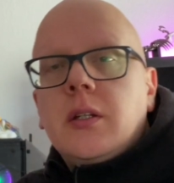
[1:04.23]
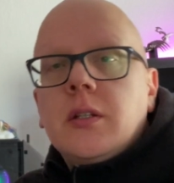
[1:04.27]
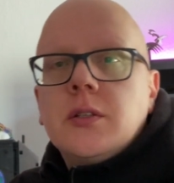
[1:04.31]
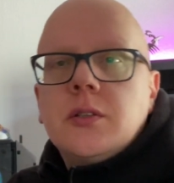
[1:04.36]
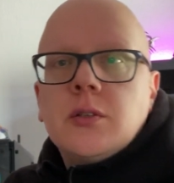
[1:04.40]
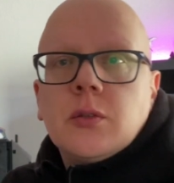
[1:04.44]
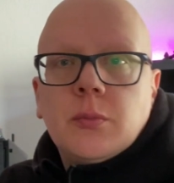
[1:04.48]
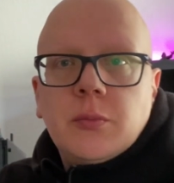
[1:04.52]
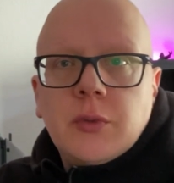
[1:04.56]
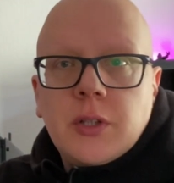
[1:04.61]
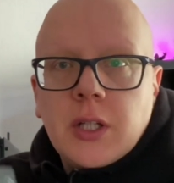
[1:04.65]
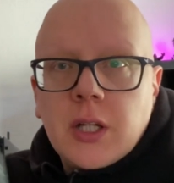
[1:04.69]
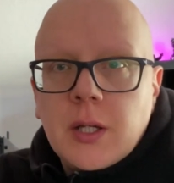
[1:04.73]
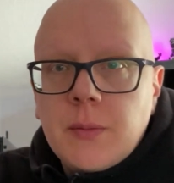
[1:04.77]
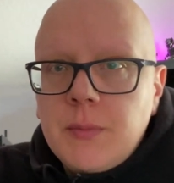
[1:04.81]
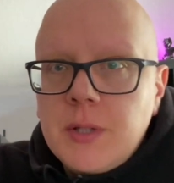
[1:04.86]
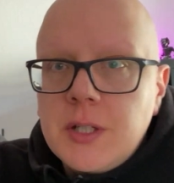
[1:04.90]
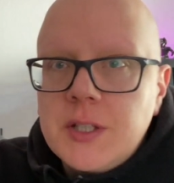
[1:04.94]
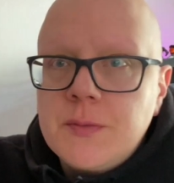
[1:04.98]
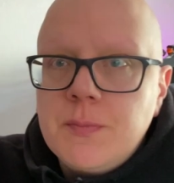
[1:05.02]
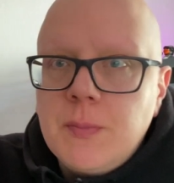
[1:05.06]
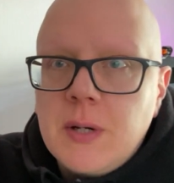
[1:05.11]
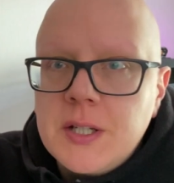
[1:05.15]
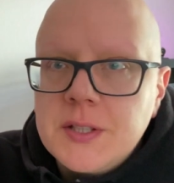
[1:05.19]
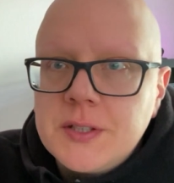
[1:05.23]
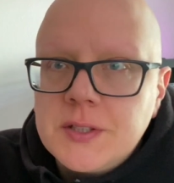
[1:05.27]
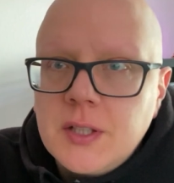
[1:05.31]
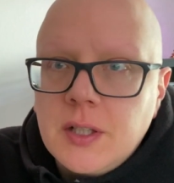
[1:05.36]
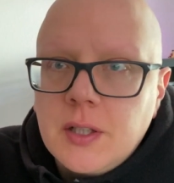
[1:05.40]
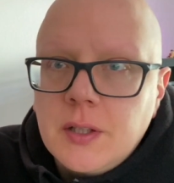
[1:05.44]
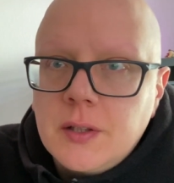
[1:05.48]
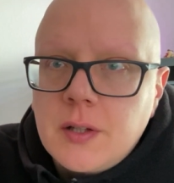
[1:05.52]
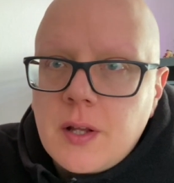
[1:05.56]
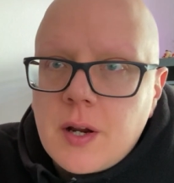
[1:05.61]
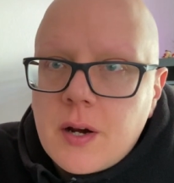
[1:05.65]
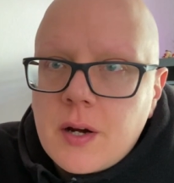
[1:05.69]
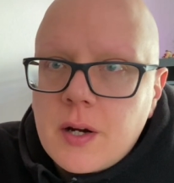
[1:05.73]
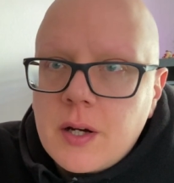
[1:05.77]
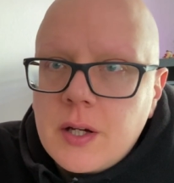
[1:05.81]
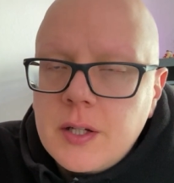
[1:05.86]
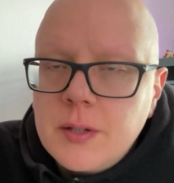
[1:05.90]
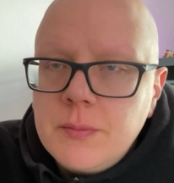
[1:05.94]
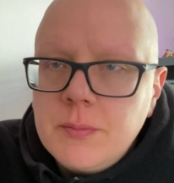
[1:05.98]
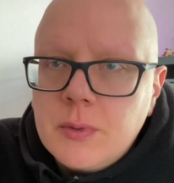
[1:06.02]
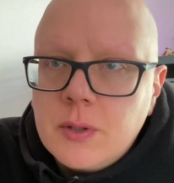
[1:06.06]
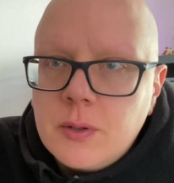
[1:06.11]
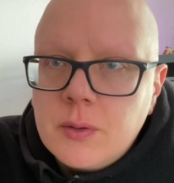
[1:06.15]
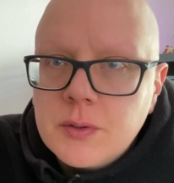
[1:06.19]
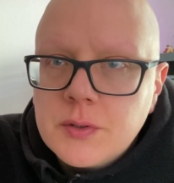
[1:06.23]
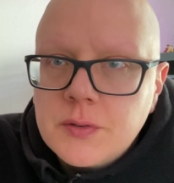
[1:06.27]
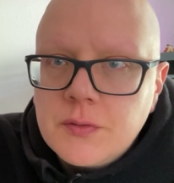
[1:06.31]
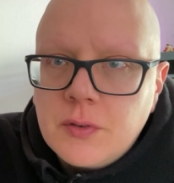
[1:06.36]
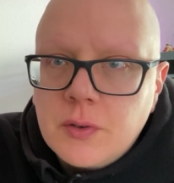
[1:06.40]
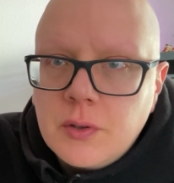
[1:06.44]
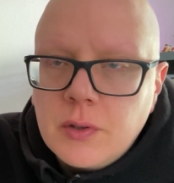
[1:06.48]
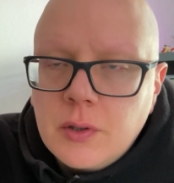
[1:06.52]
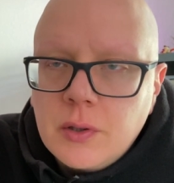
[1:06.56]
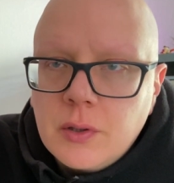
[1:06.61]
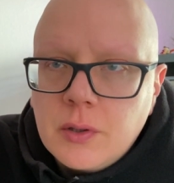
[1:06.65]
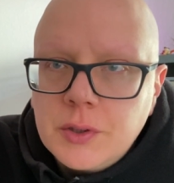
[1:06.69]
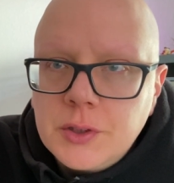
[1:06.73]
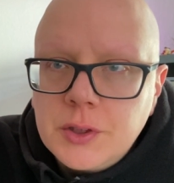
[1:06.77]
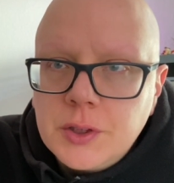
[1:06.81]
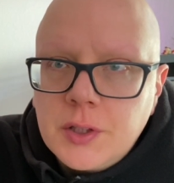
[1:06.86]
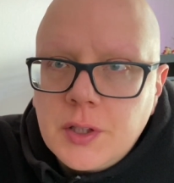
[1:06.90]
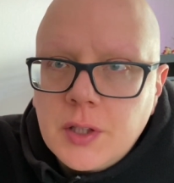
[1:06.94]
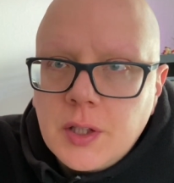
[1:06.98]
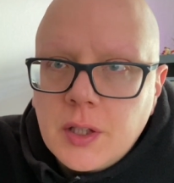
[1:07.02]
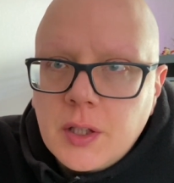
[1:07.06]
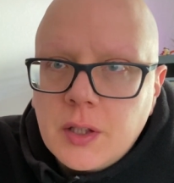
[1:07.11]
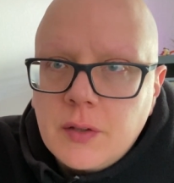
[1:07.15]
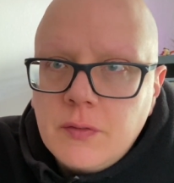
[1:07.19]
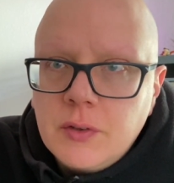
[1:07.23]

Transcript: es um die MX Master 3 Maus von Logitech.